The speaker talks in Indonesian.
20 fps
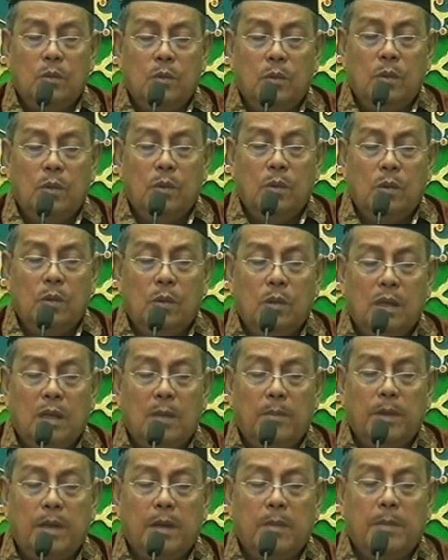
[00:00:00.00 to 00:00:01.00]
kulo ni
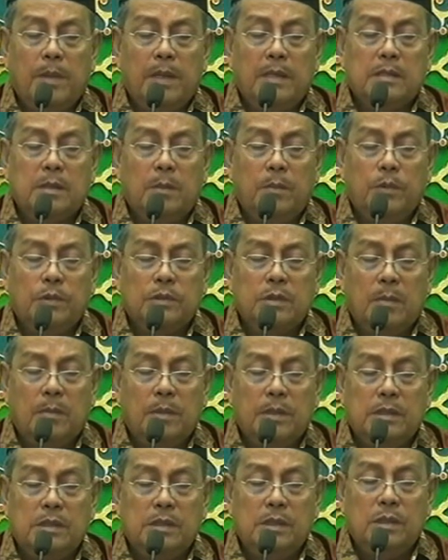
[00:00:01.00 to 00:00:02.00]
sampai kepleset pun
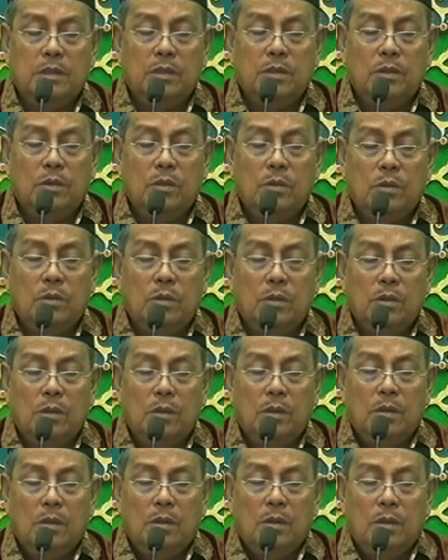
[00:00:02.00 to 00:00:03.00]
sampai situ
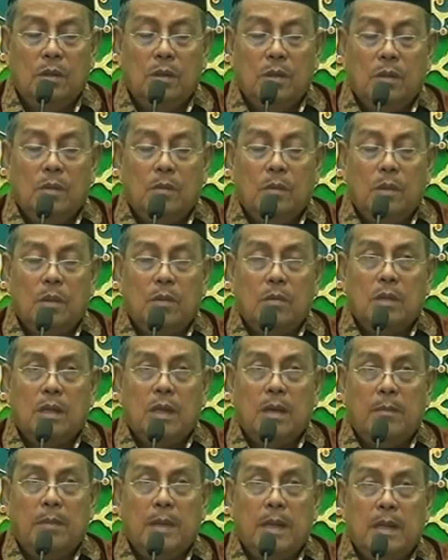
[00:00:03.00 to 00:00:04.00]
Wakot
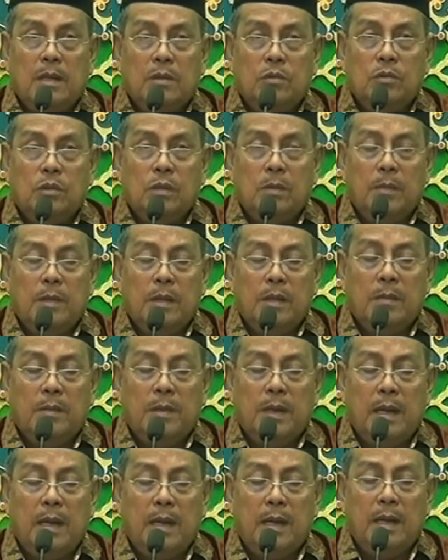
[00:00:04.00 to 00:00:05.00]
amal tu
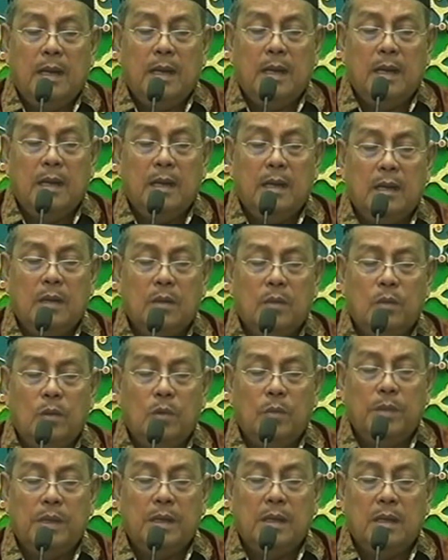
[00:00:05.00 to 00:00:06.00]
teman-teman angen-angen
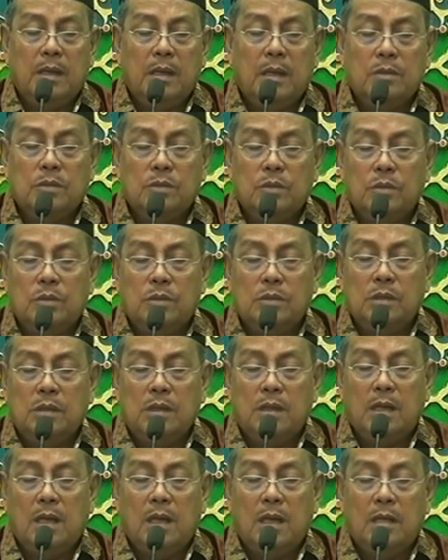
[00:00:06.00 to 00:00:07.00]
kulo mingka songon
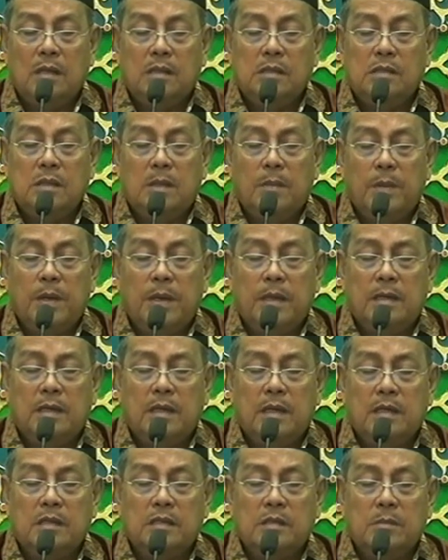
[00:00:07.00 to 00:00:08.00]
jenan al ijabah ing
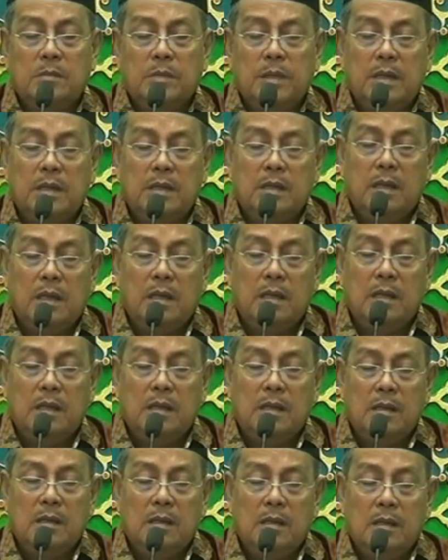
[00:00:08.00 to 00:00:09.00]
den sembadani
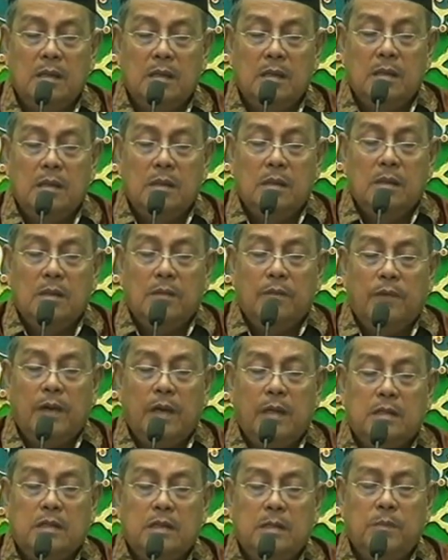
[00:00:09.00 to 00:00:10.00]

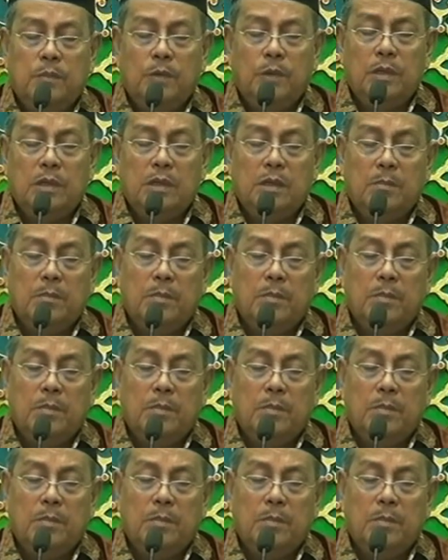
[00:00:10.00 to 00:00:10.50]
Fajib mungkin